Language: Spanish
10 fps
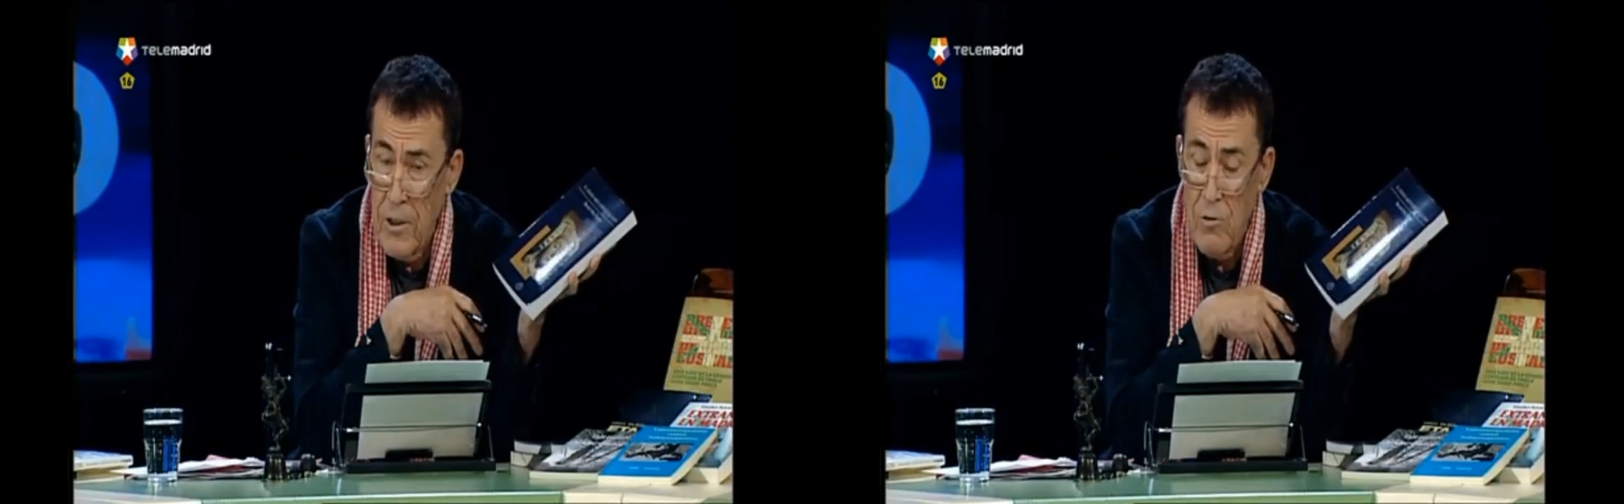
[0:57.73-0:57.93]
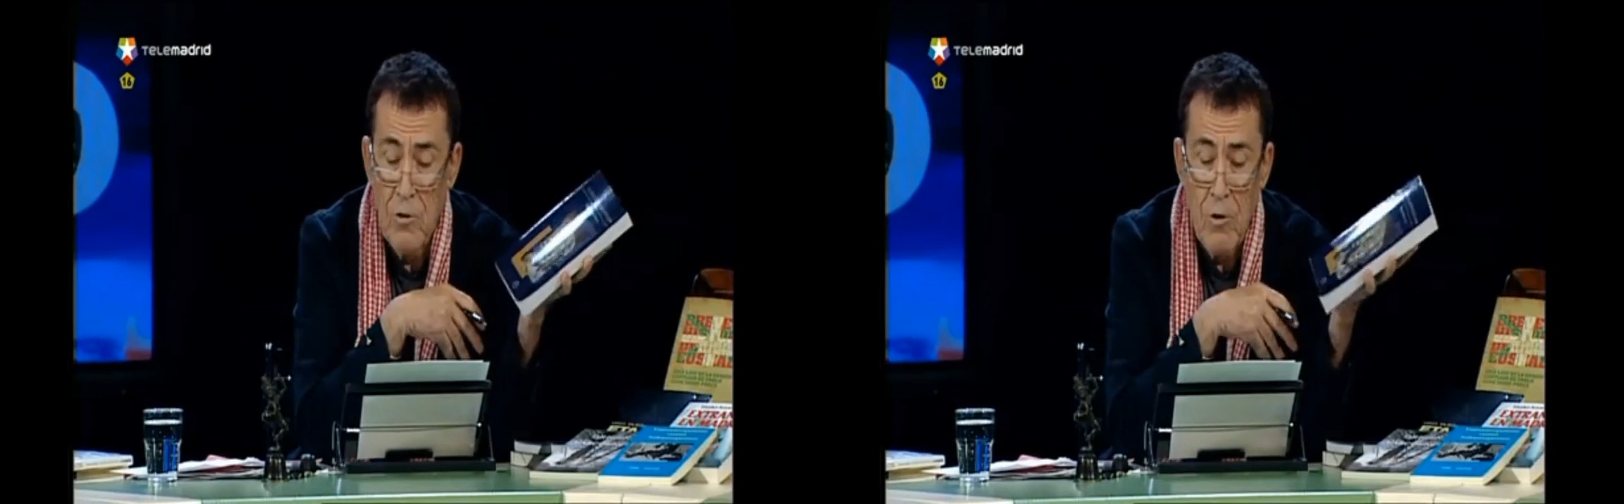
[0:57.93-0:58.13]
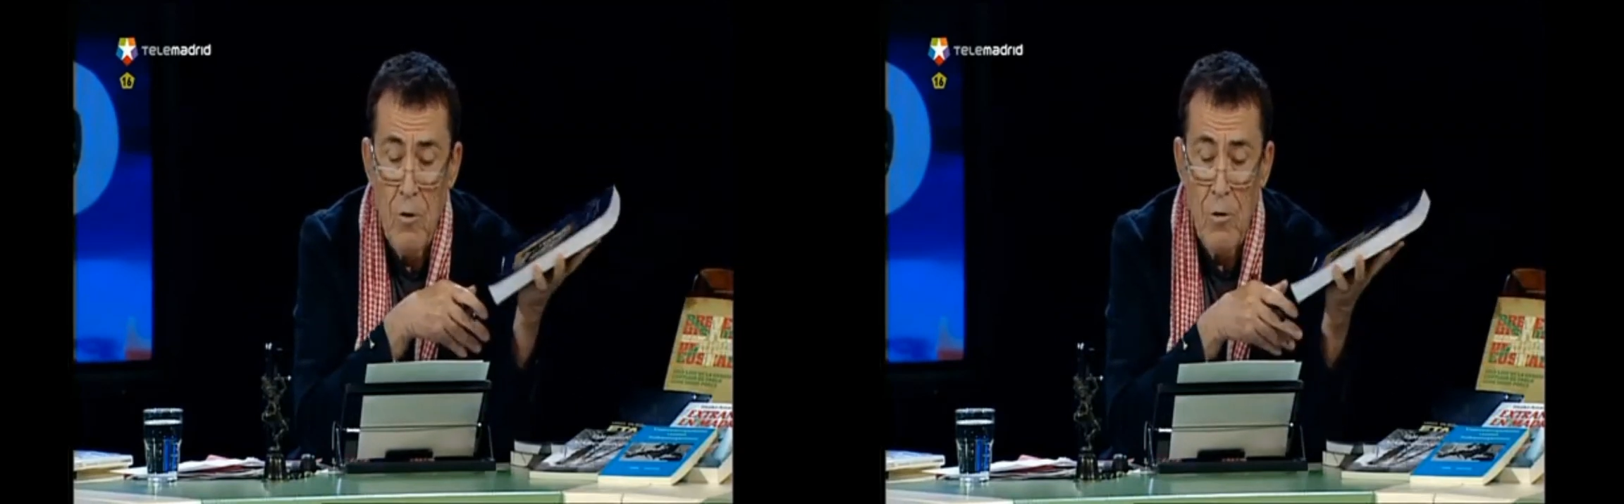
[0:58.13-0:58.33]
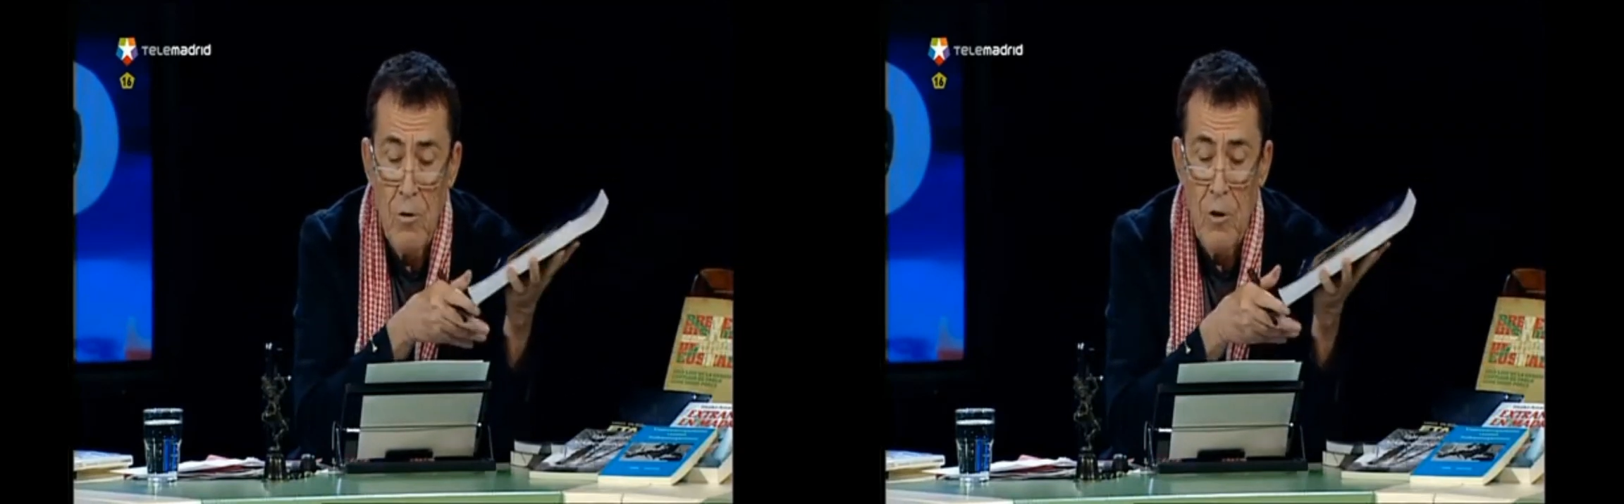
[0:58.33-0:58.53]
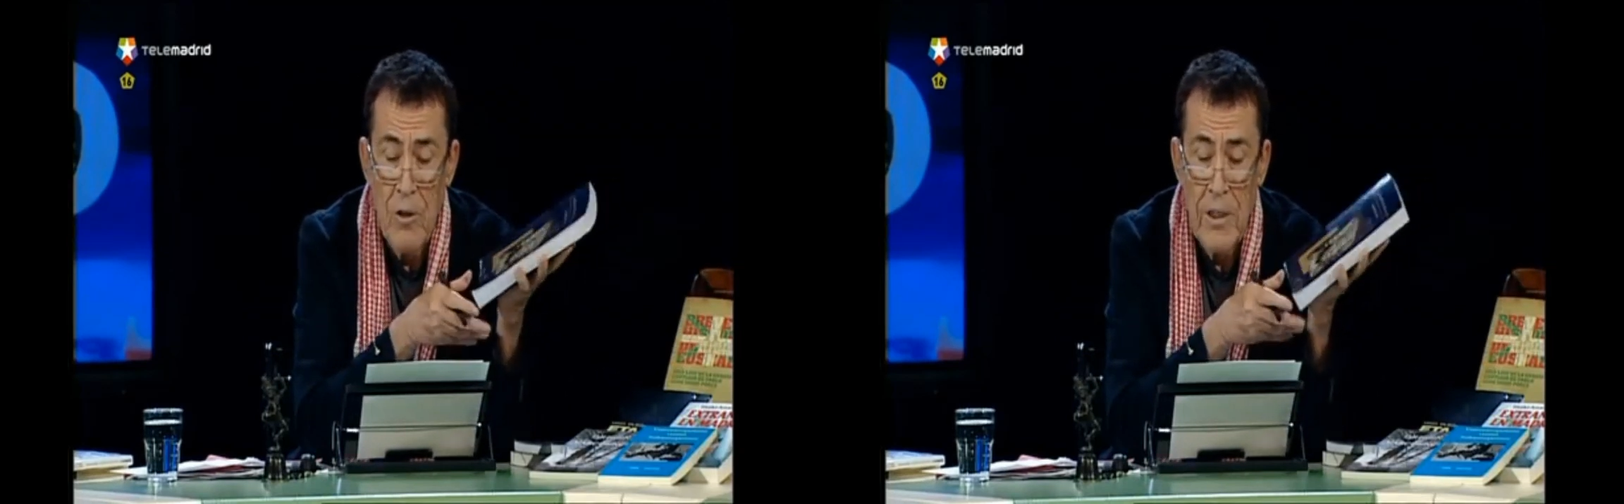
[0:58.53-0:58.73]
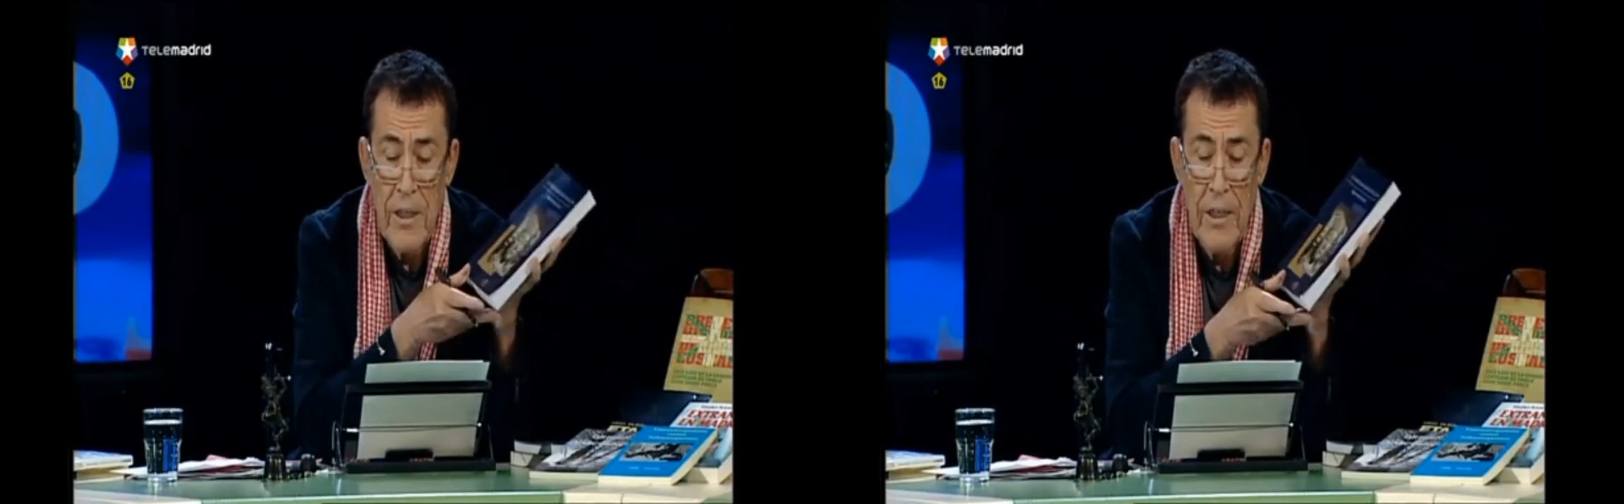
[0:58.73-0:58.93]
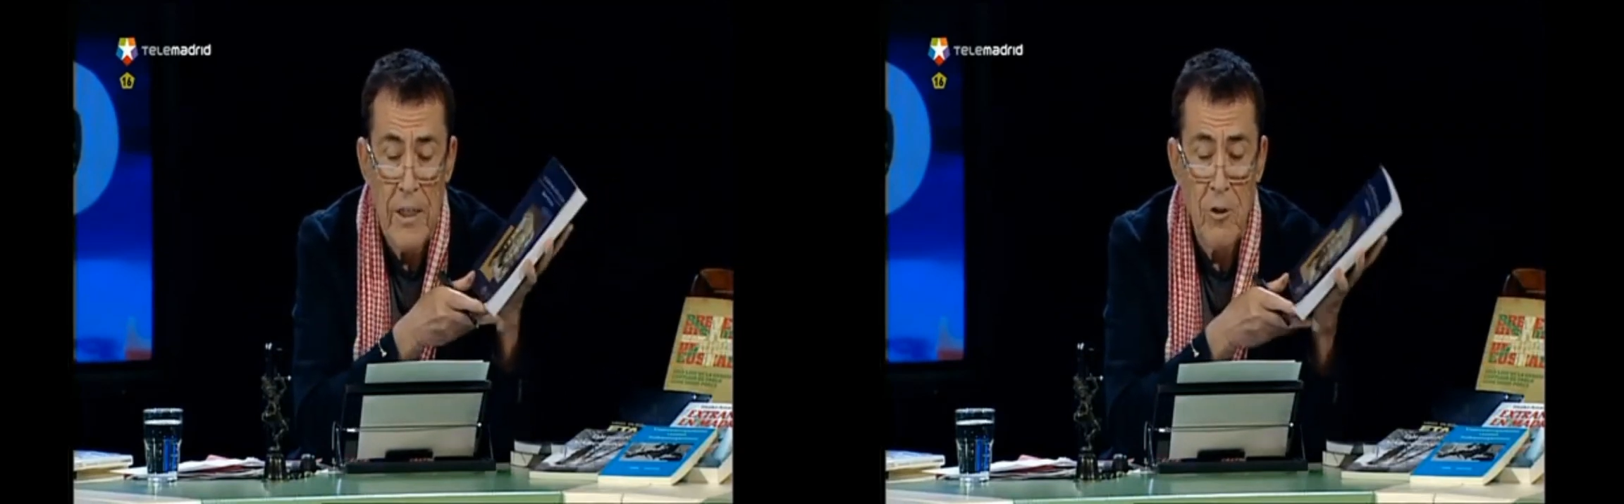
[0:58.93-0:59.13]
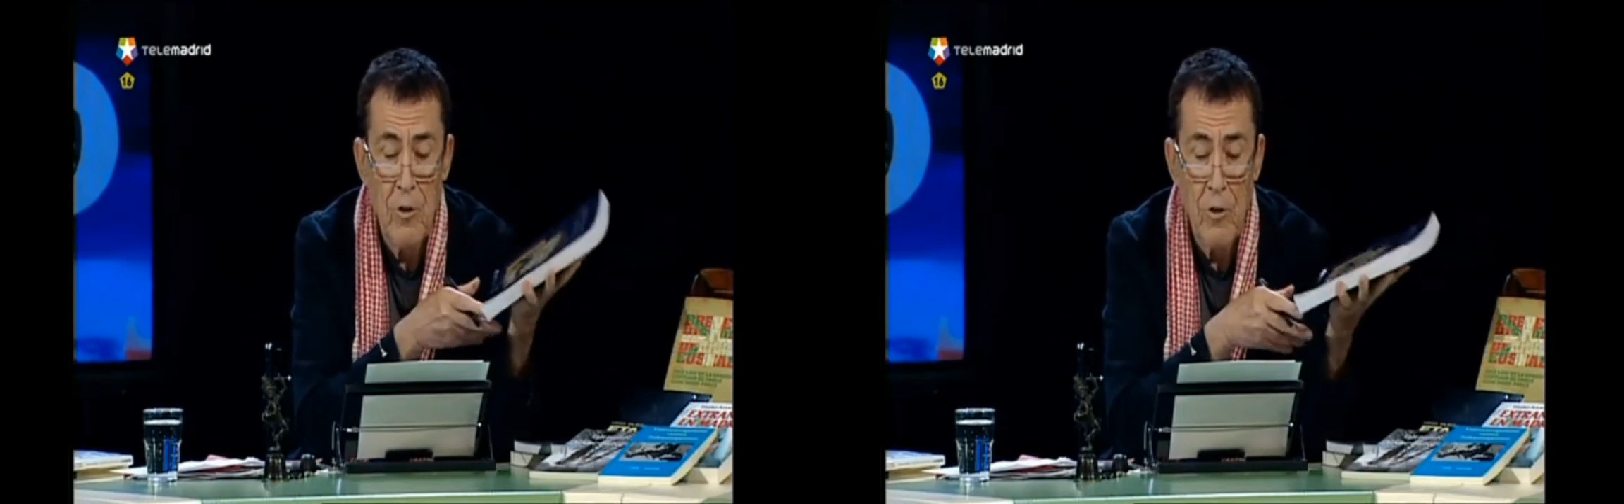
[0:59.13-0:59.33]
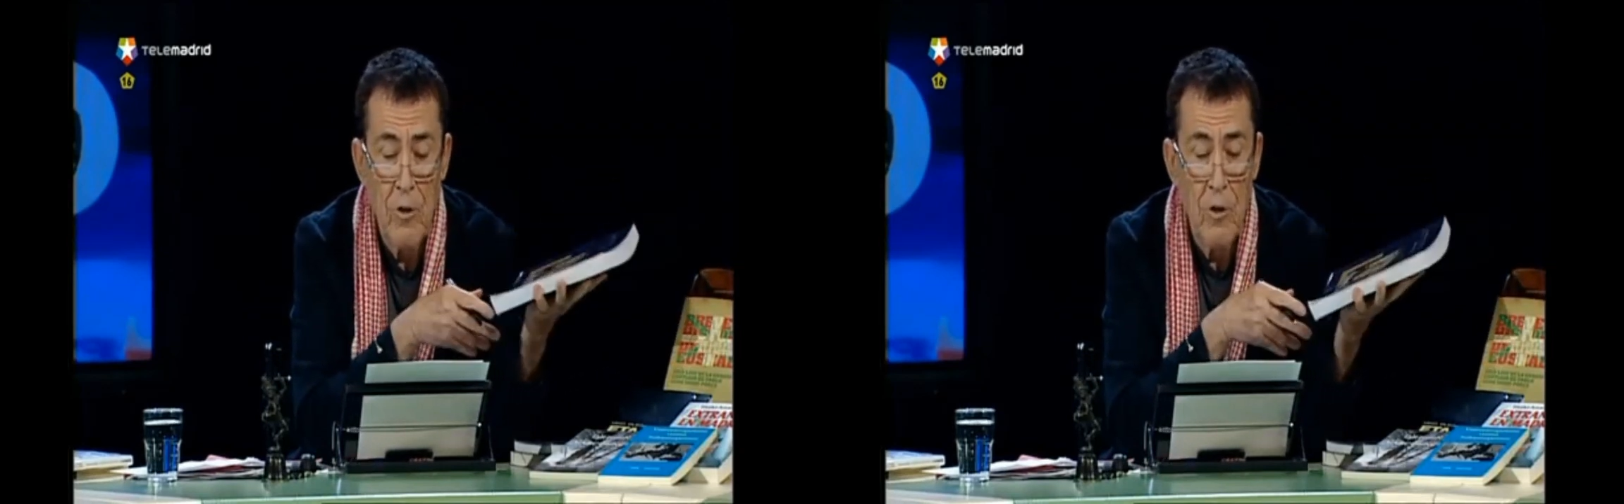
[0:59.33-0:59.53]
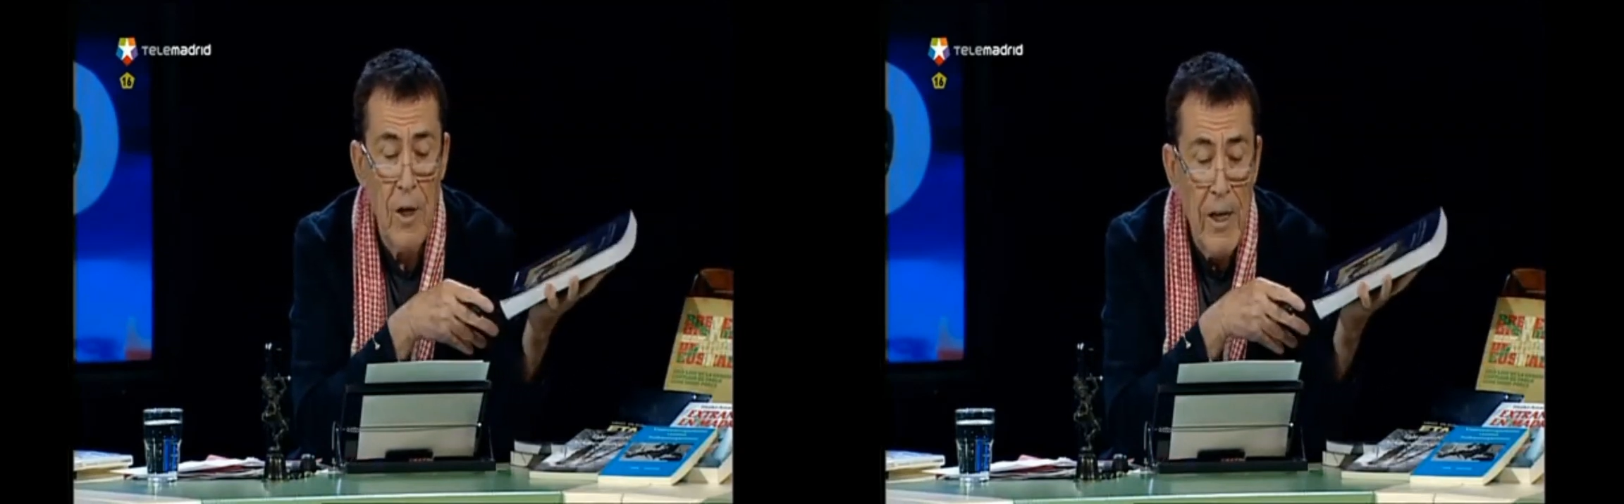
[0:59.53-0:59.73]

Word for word: y sus conclusiones en estos dos